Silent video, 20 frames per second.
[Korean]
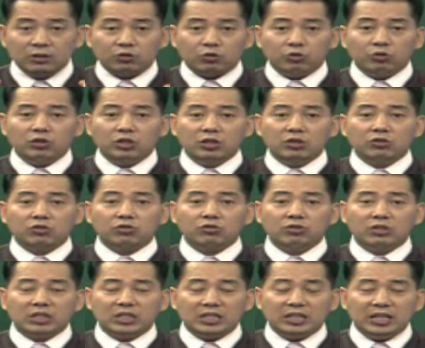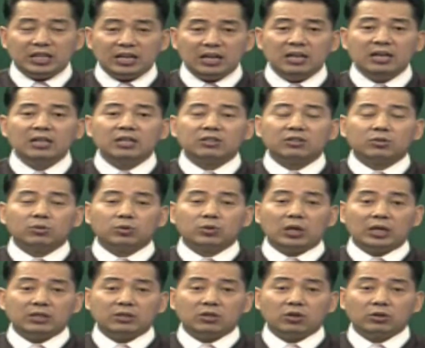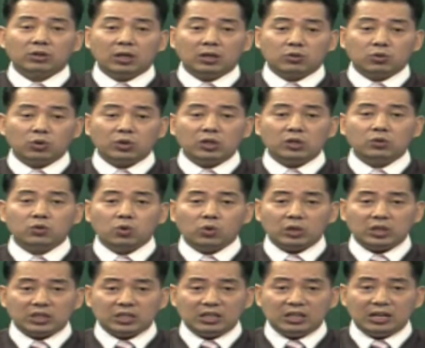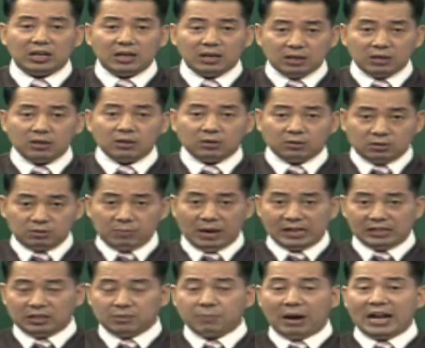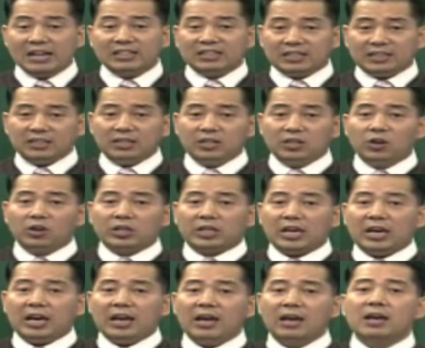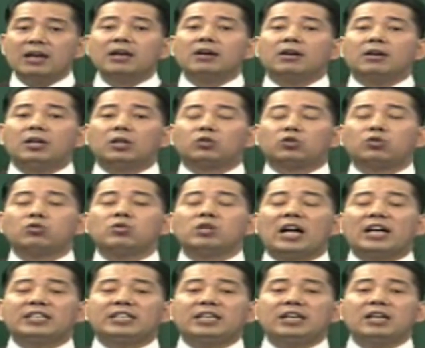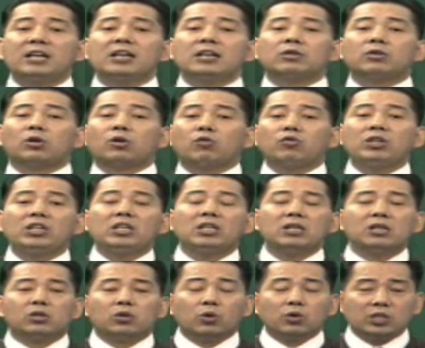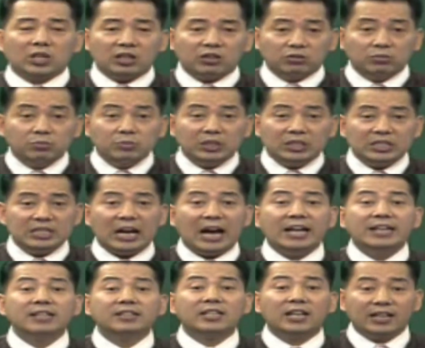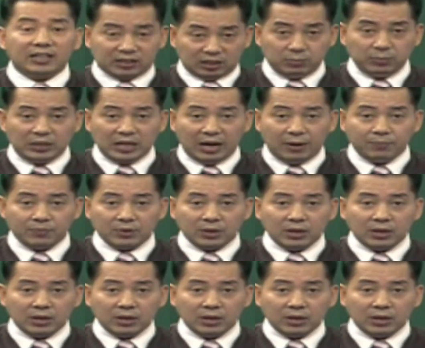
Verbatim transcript: 중기는 중기끼리, 또 초기는 초기끼리, 말기는 말기끼리 이렇게 충을 하지 서로 위를 교차해서 움직이지 않는다겠습니다.